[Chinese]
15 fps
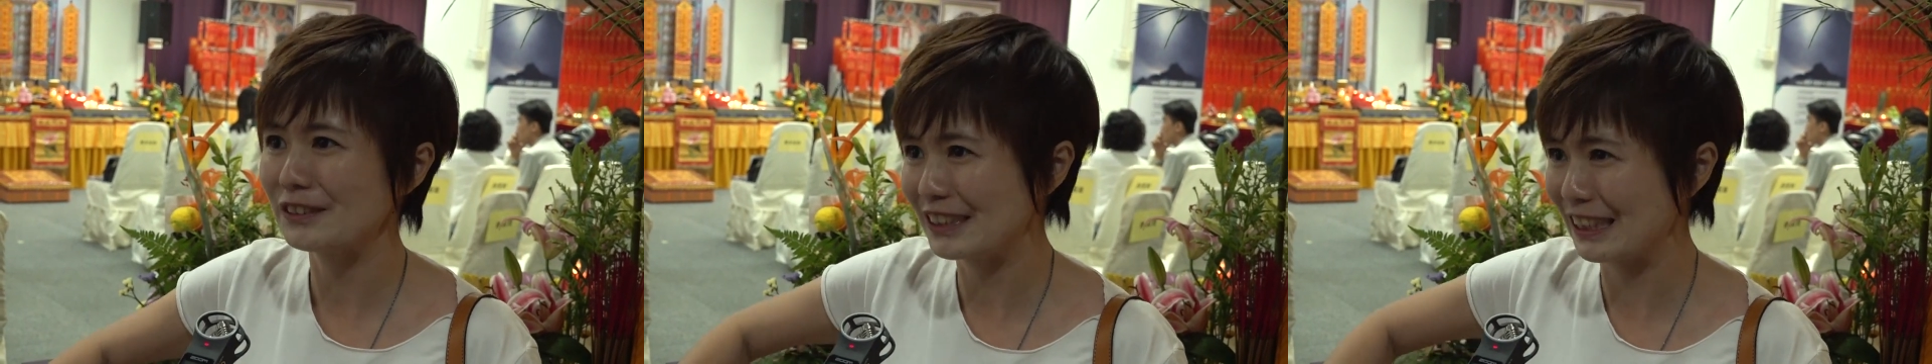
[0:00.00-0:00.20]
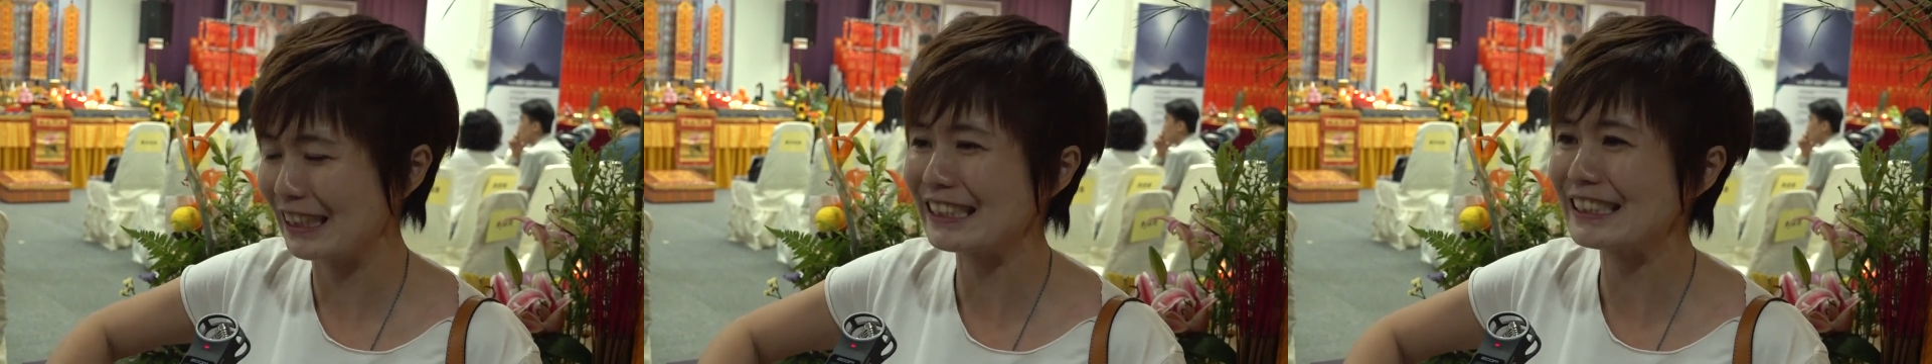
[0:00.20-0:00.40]

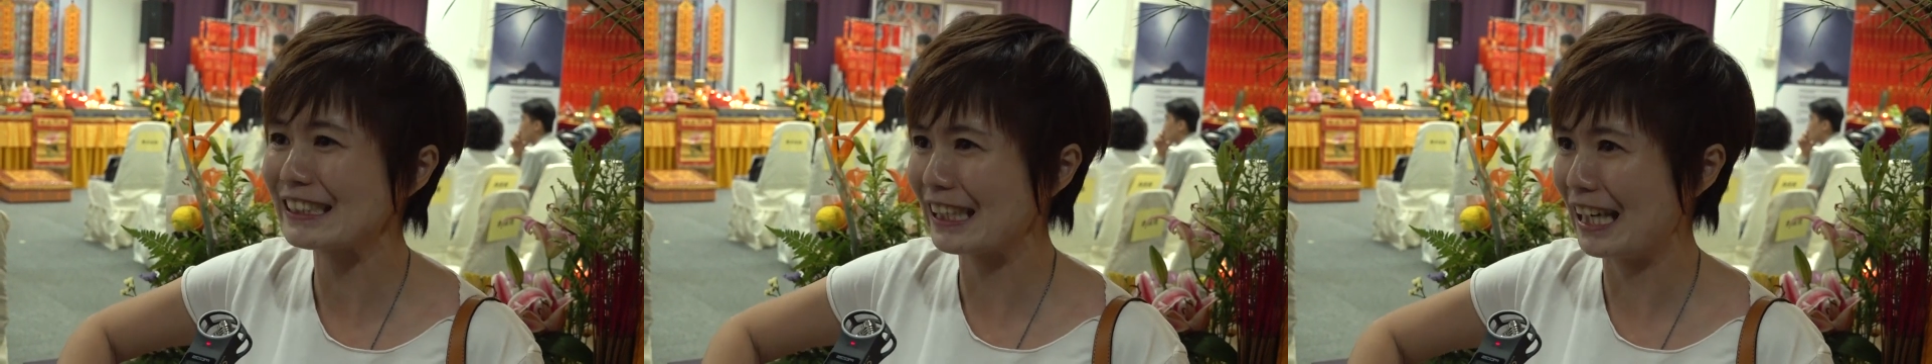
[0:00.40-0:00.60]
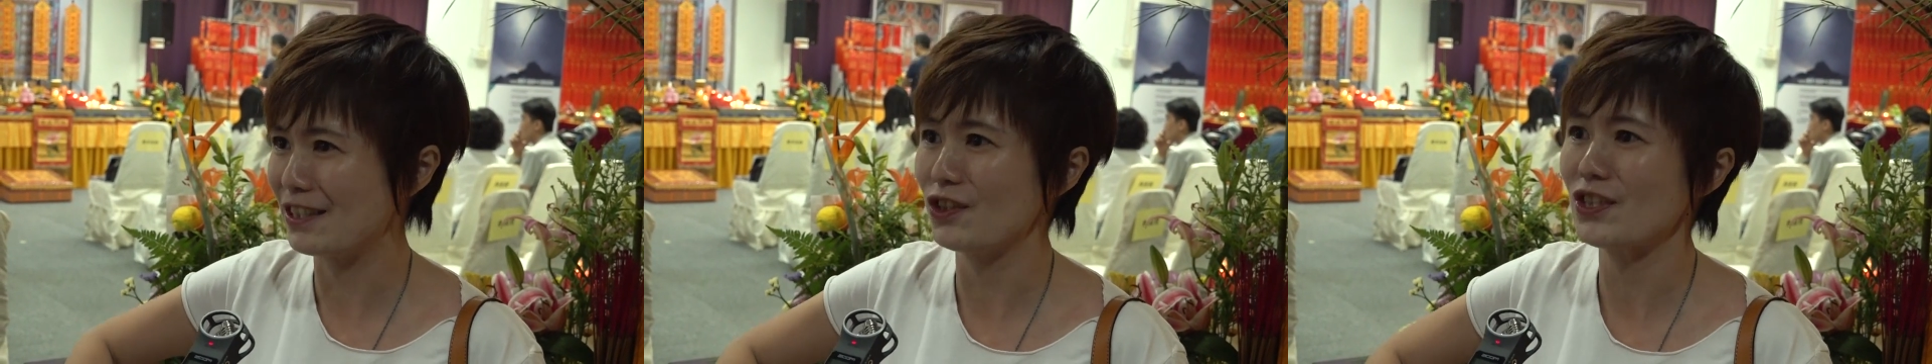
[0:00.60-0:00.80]
整个
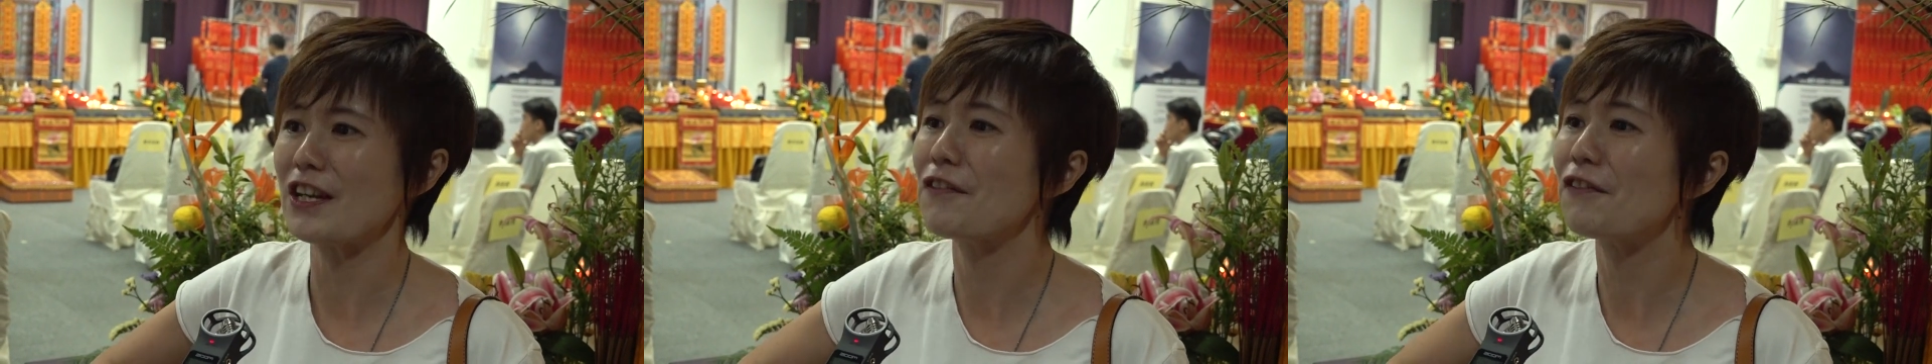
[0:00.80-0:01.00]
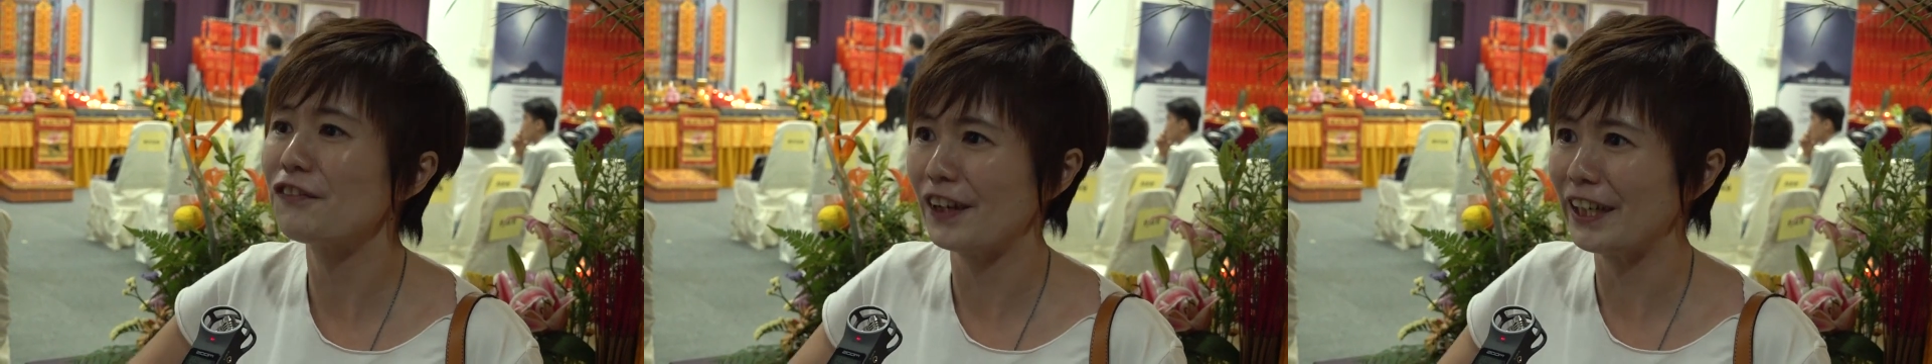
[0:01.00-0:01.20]
感觉
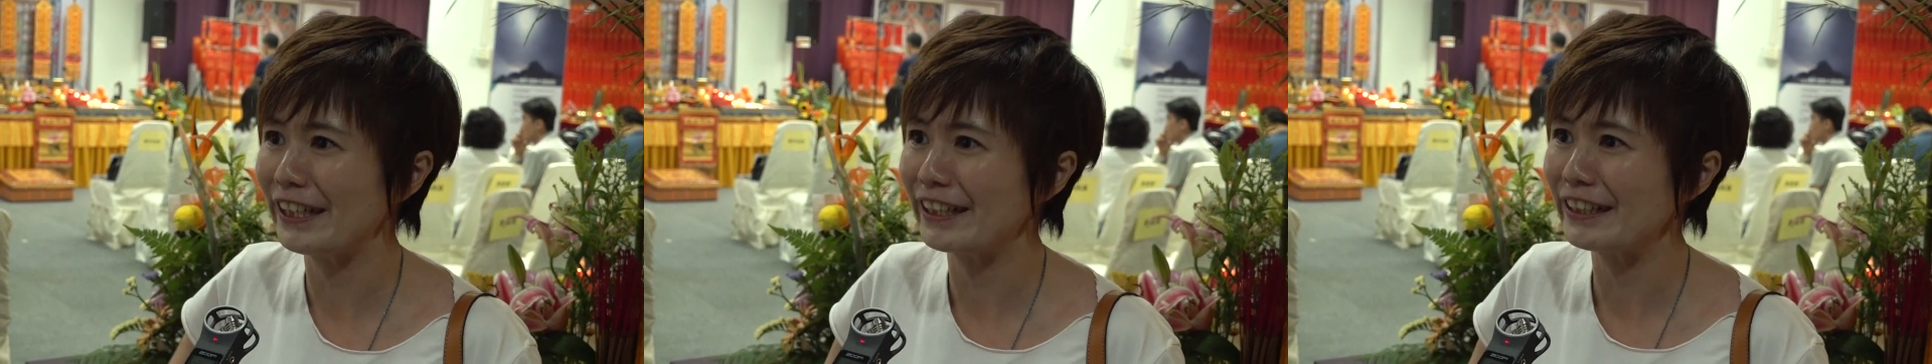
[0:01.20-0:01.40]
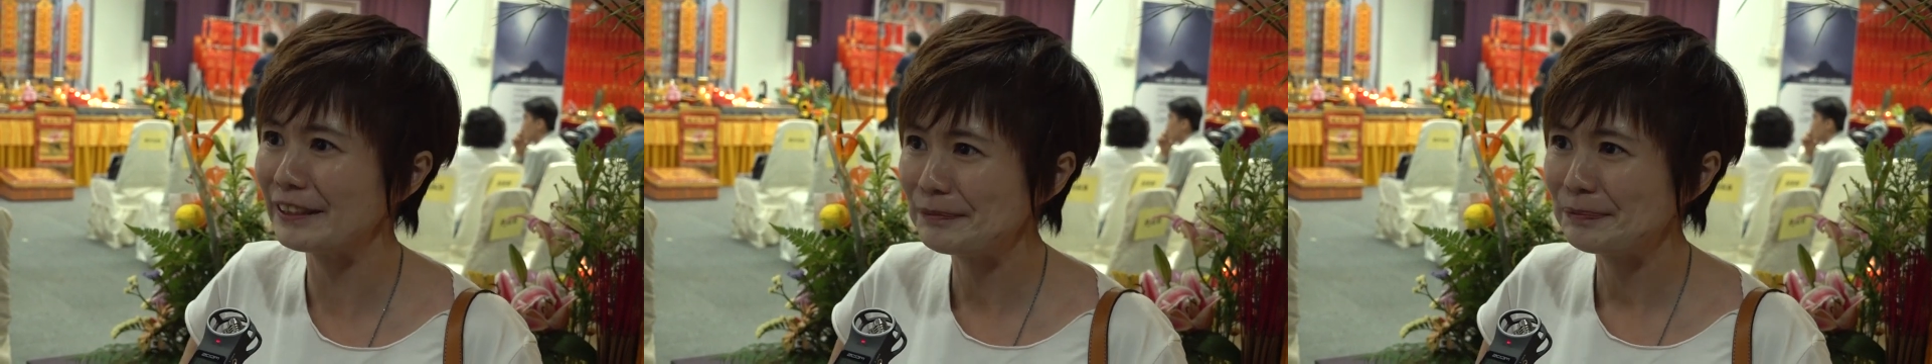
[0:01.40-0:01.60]
在飞
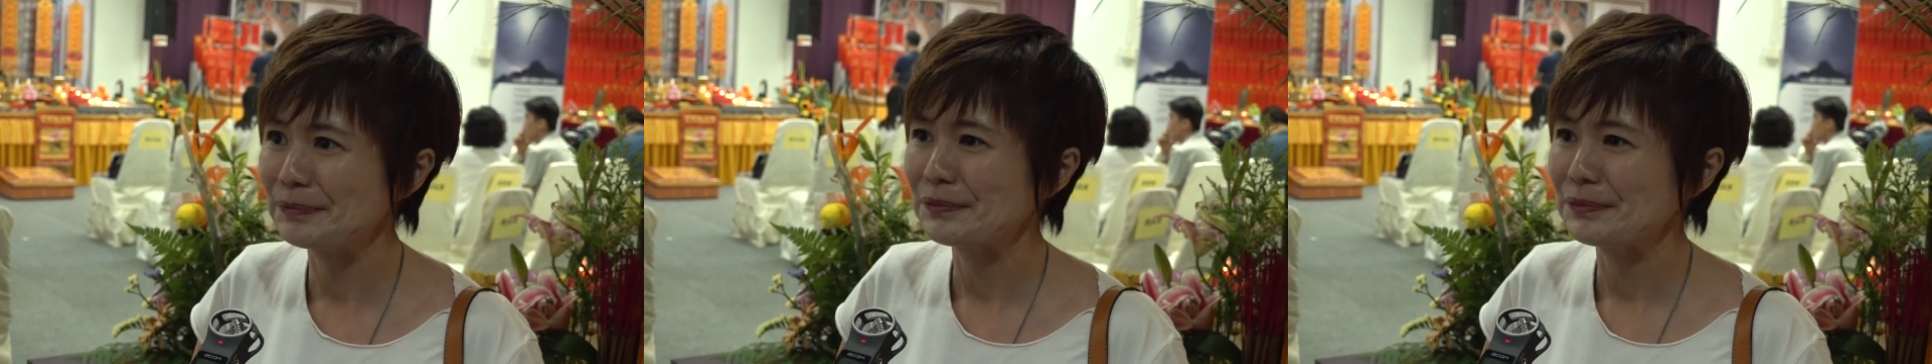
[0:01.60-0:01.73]
呀，